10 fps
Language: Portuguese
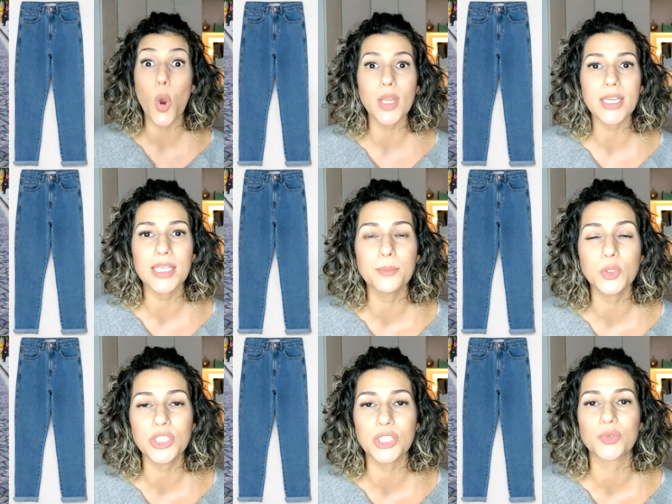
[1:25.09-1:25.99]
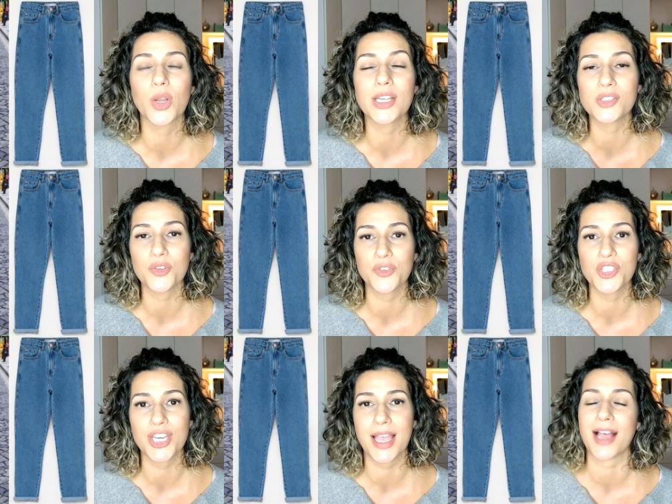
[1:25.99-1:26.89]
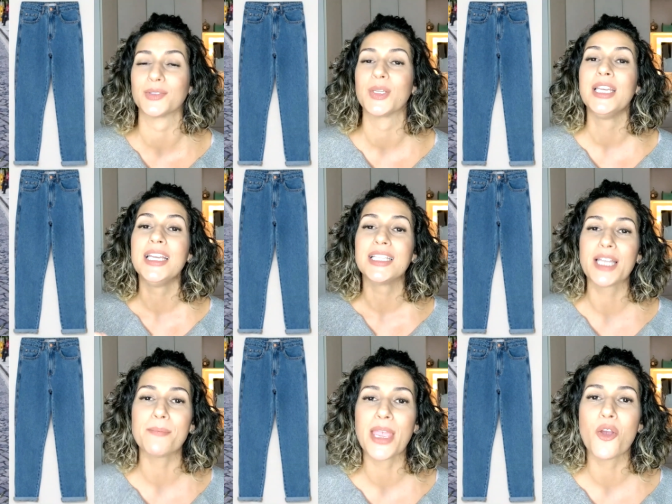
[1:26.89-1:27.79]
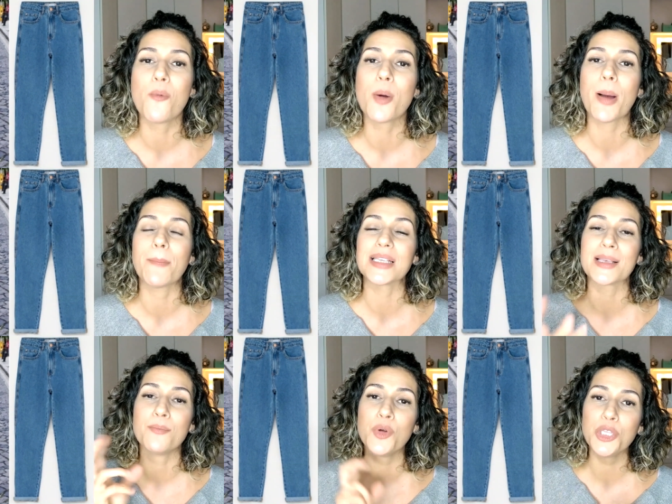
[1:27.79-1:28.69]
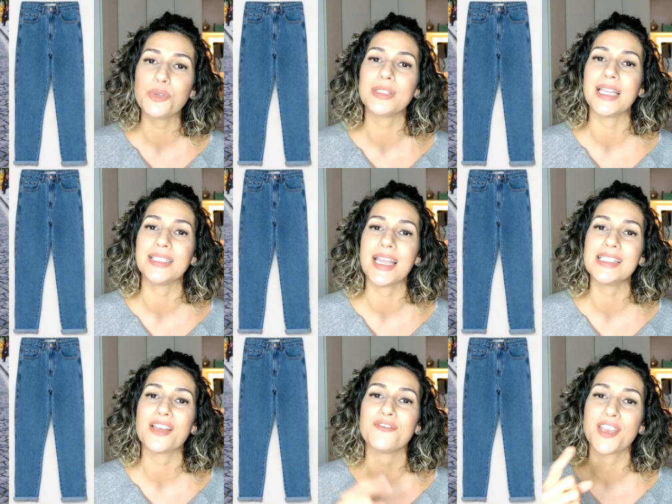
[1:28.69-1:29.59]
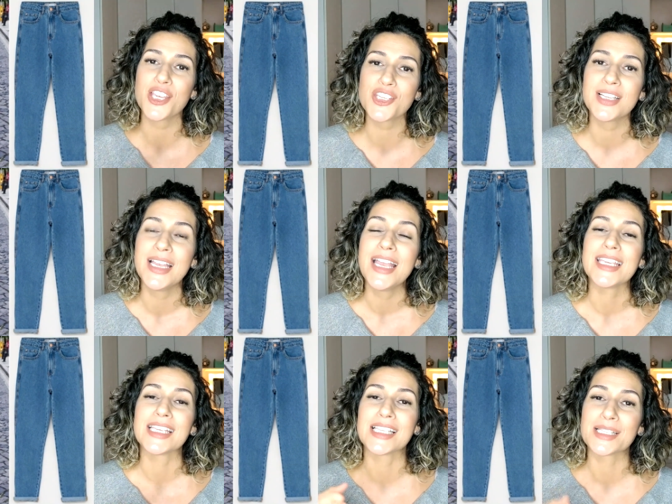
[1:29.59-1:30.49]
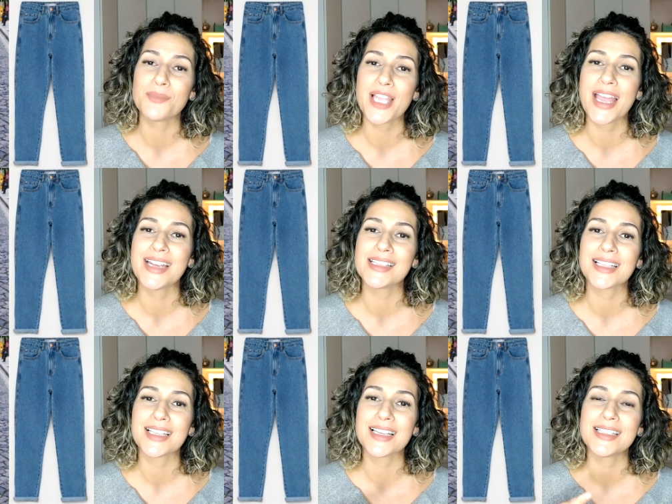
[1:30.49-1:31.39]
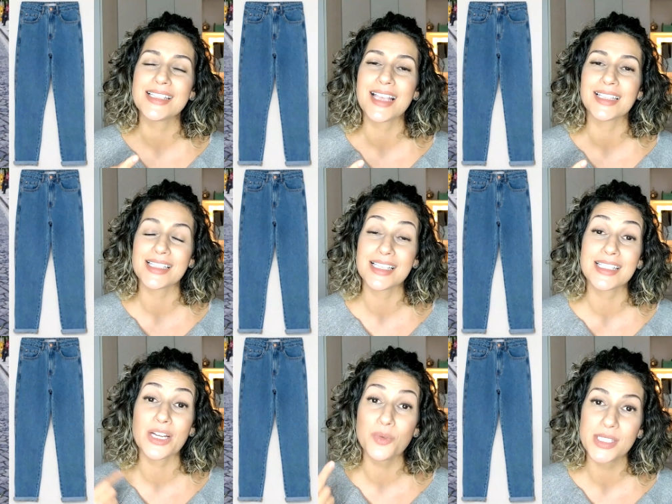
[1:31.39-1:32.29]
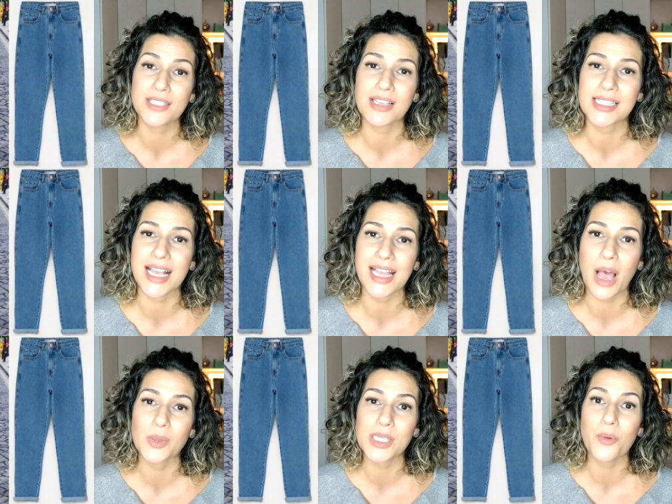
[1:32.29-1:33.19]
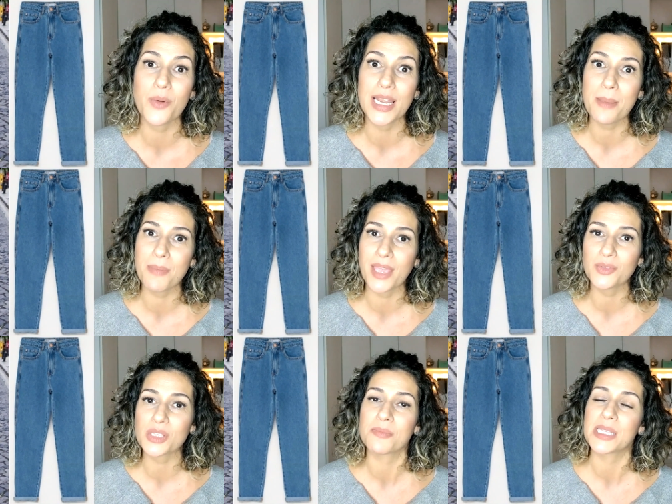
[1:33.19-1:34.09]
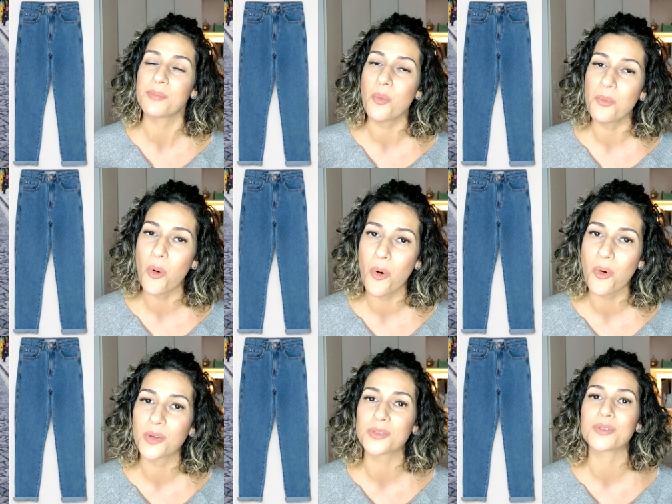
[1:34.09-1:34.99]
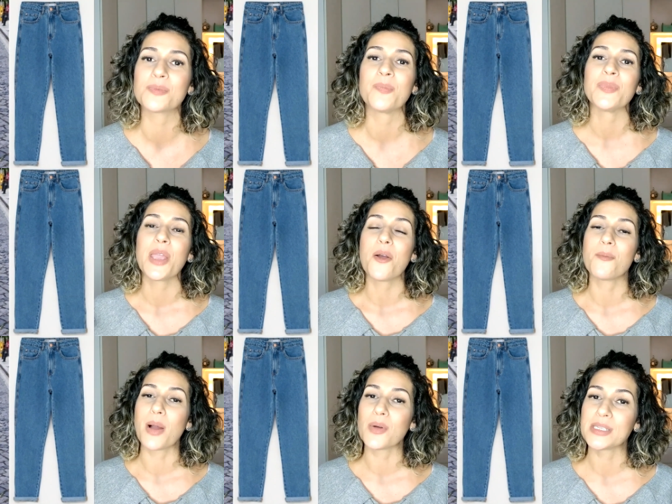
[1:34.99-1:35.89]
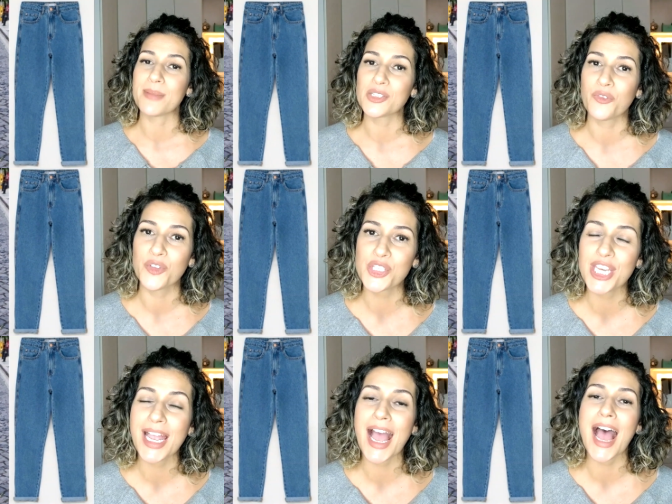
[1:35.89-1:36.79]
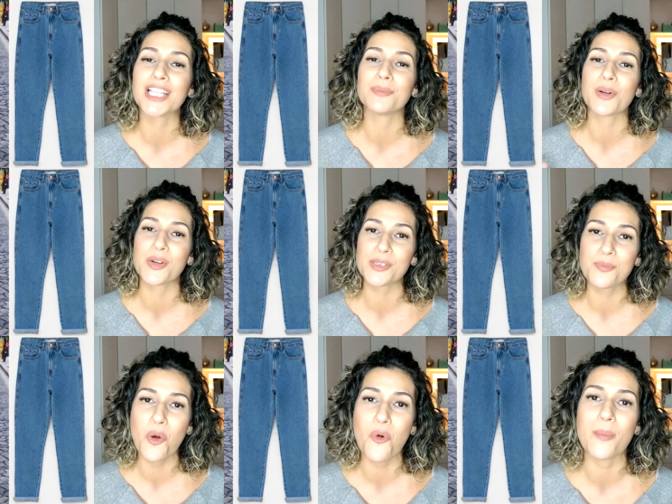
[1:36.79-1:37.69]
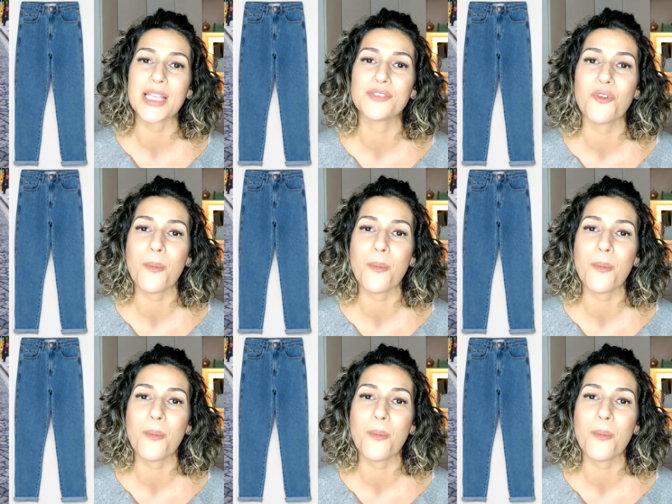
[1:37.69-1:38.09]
E olha que bonito, olha que sofisticado. Também, como é uma peça muito tendência, veja que essas mulheres, elas, elas estão usando essa calça com elementos mais pomposos, com uma coisa mais sofisticada, uma coisa um pouco mais